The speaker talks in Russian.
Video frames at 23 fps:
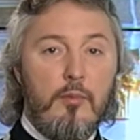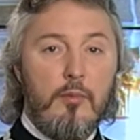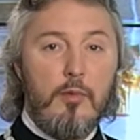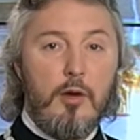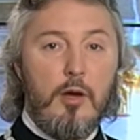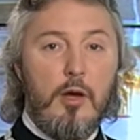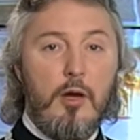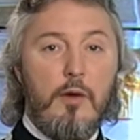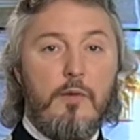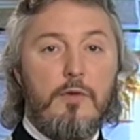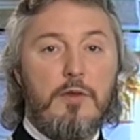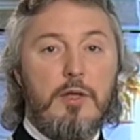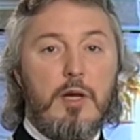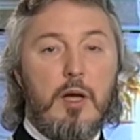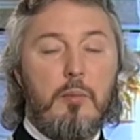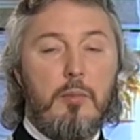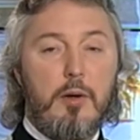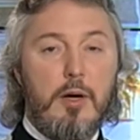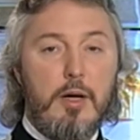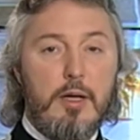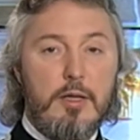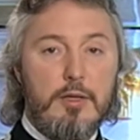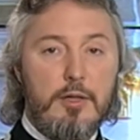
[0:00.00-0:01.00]
и вся
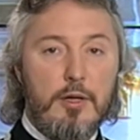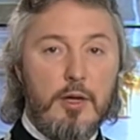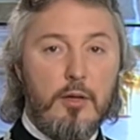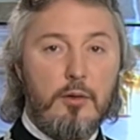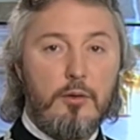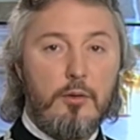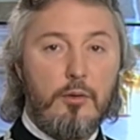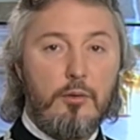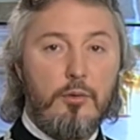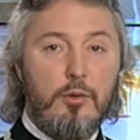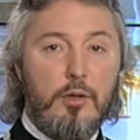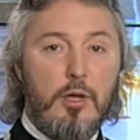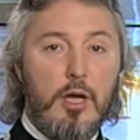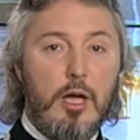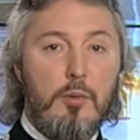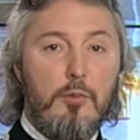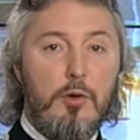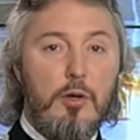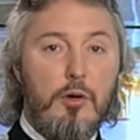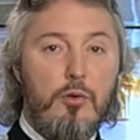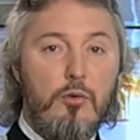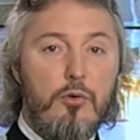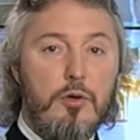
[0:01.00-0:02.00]
братья
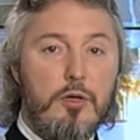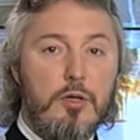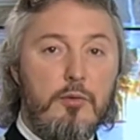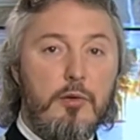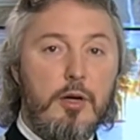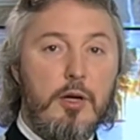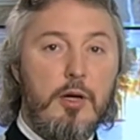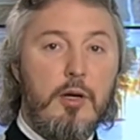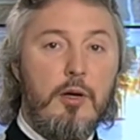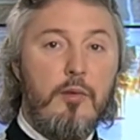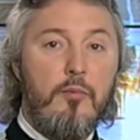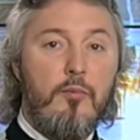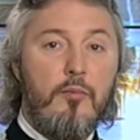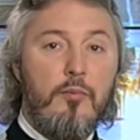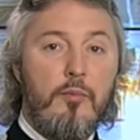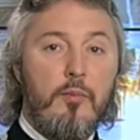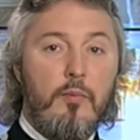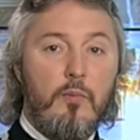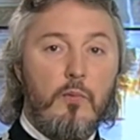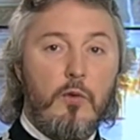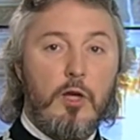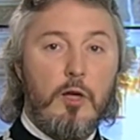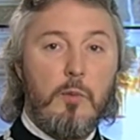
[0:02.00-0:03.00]
трудами рук своих
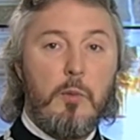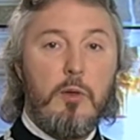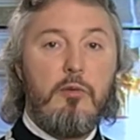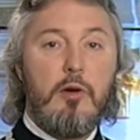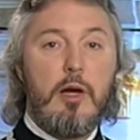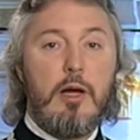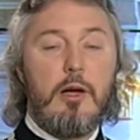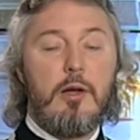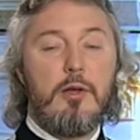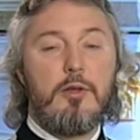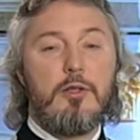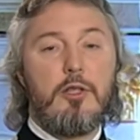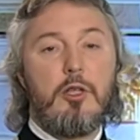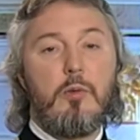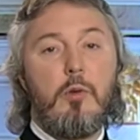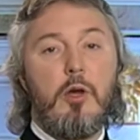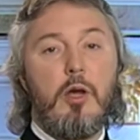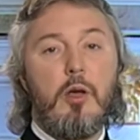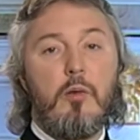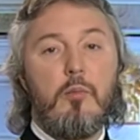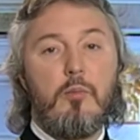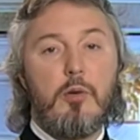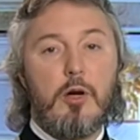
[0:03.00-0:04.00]
добывали
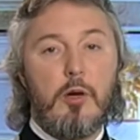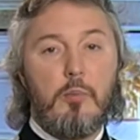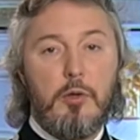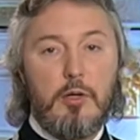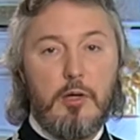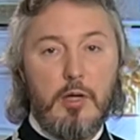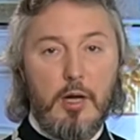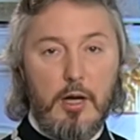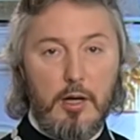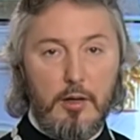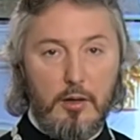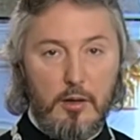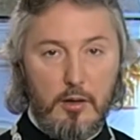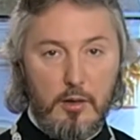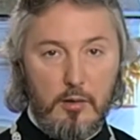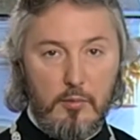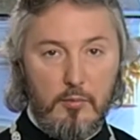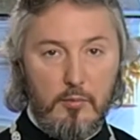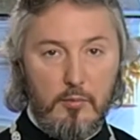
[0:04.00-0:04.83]
себе пропитание.